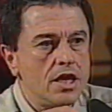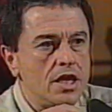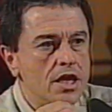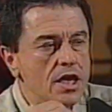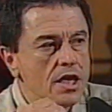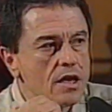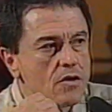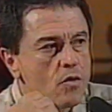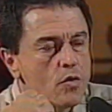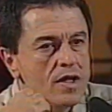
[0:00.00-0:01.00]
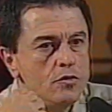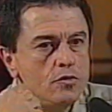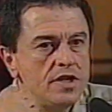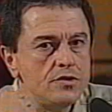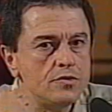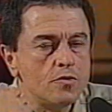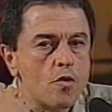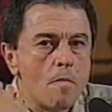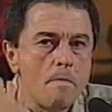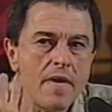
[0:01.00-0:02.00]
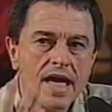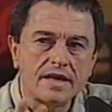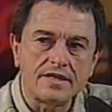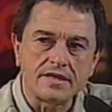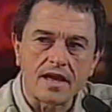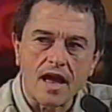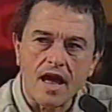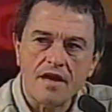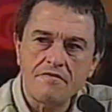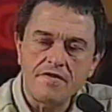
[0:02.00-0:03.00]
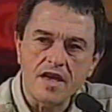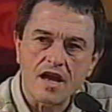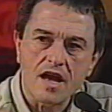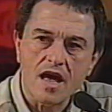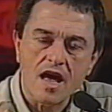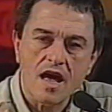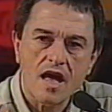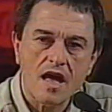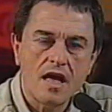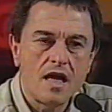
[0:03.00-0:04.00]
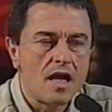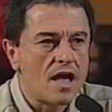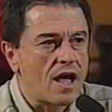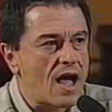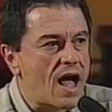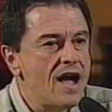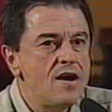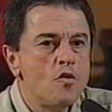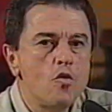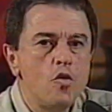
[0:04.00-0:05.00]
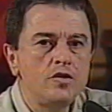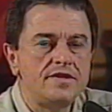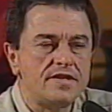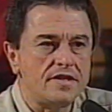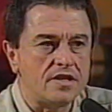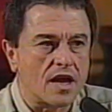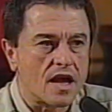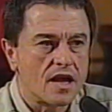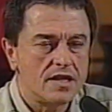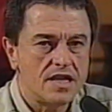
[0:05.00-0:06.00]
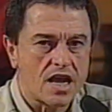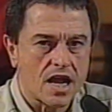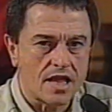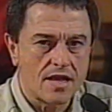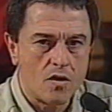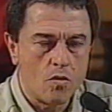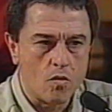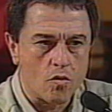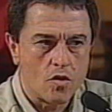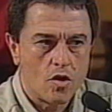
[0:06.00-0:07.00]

que quando isso começa a ficar a angústia de cada um,